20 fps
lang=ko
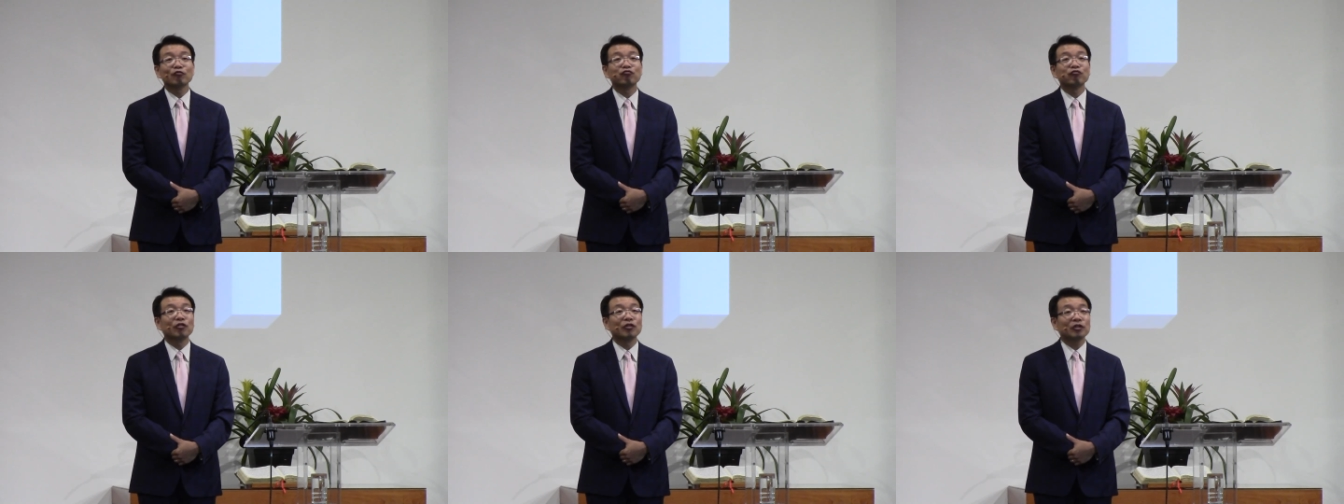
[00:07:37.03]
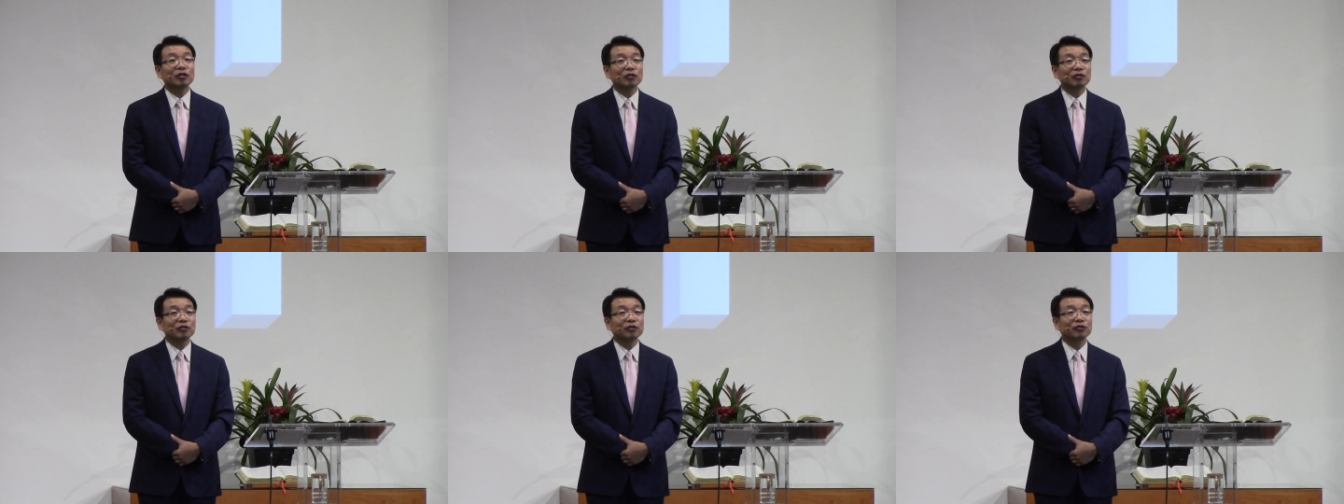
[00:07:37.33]

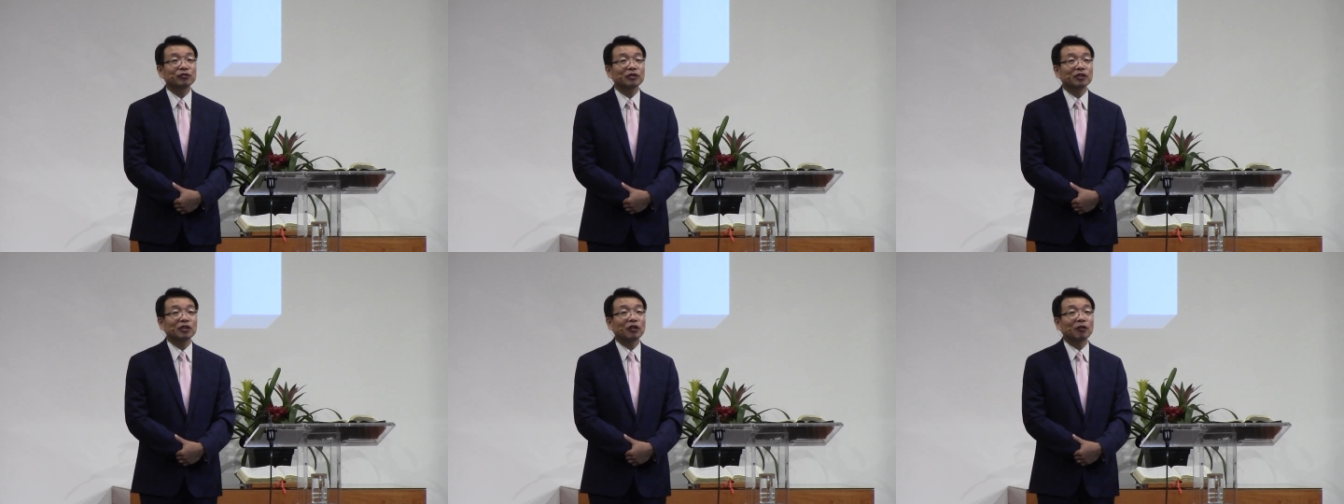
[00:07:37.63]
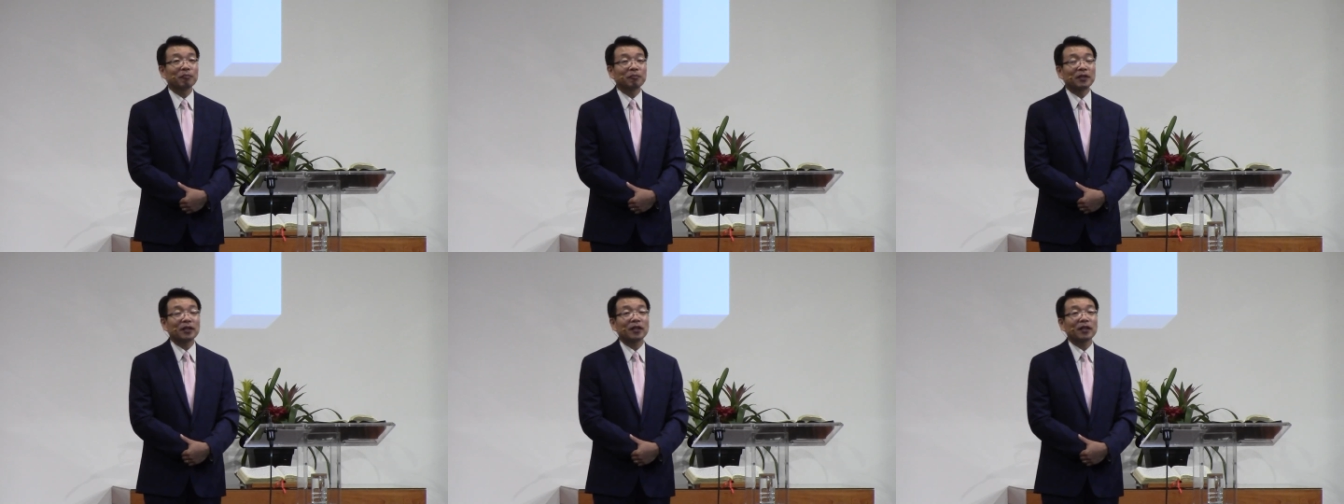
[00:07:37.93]
구원을 얻을 수가
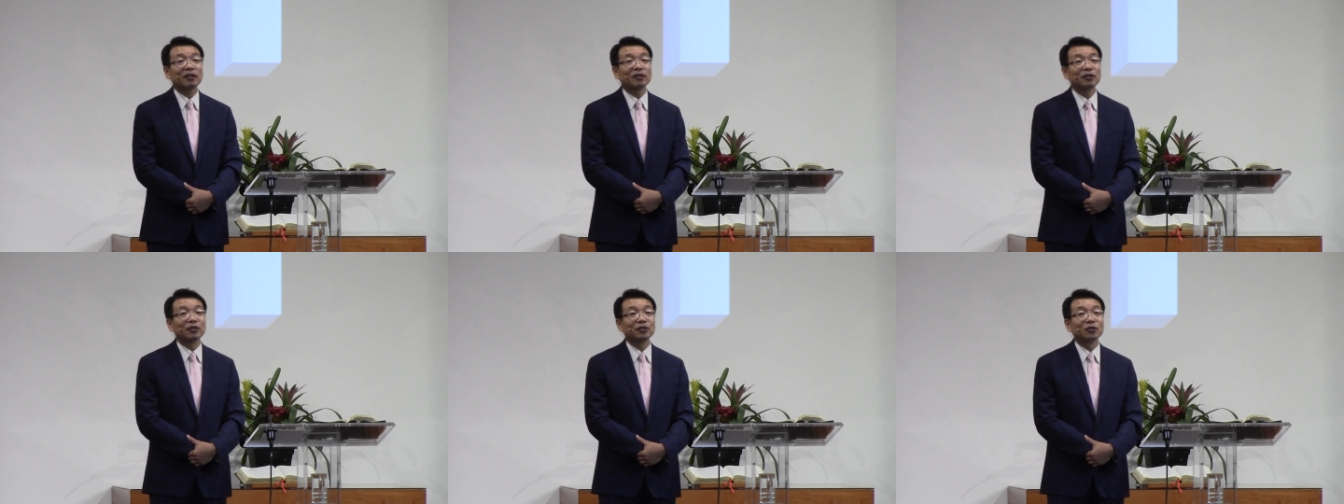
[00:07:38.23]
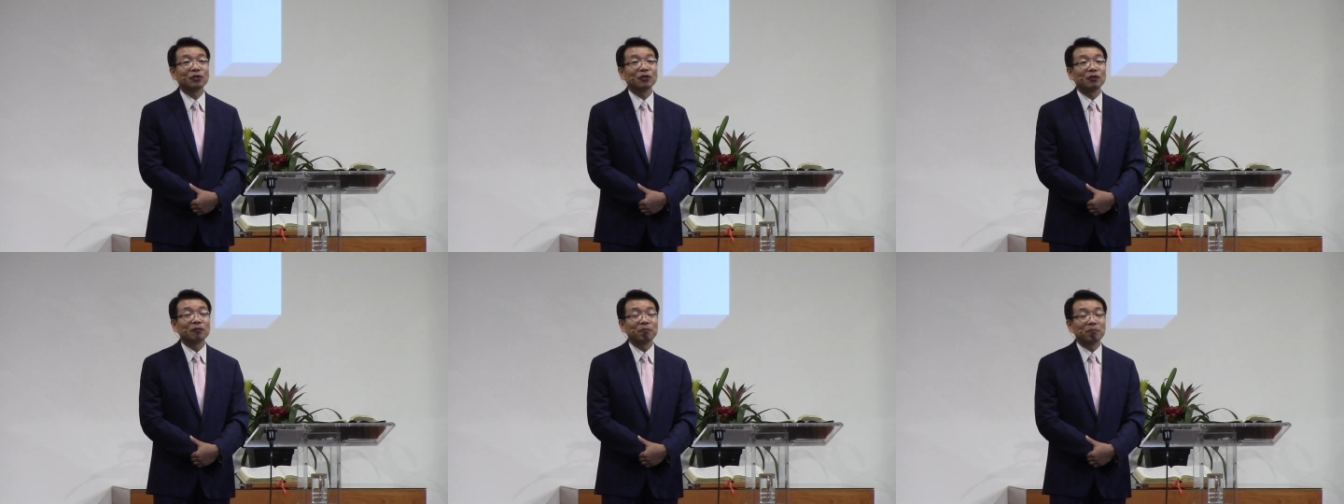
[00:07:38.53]
없다라는
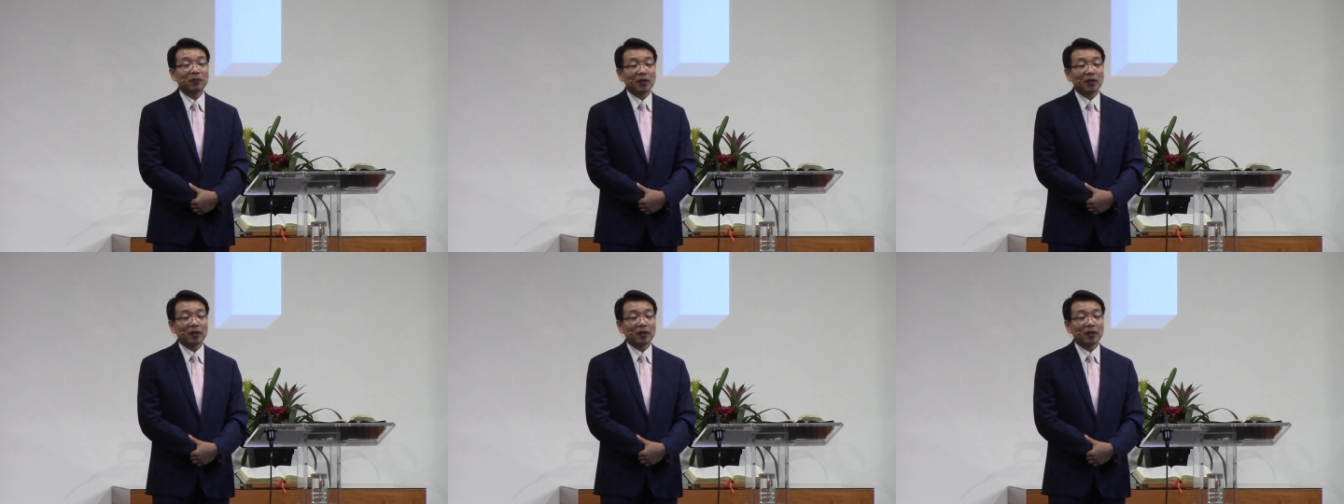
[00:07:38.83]
거죠.